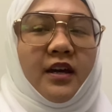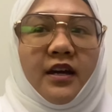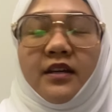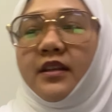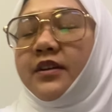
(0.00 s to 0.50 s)

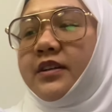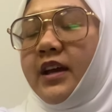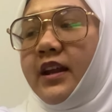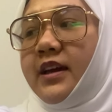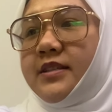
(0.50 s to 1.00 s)
And I
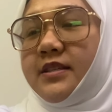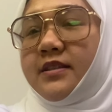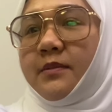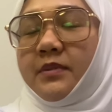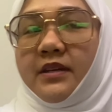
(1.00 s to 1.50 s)
realized
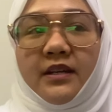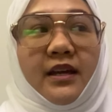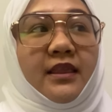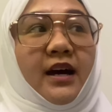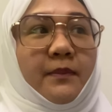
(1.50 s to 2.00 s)
something
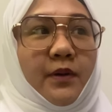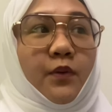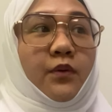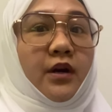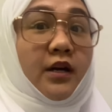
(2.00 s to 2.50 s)
na ang dami
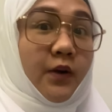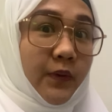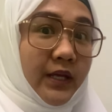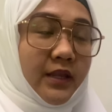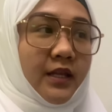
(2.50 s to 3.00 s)
kong
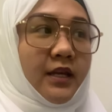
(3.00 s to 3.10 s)
gagawin.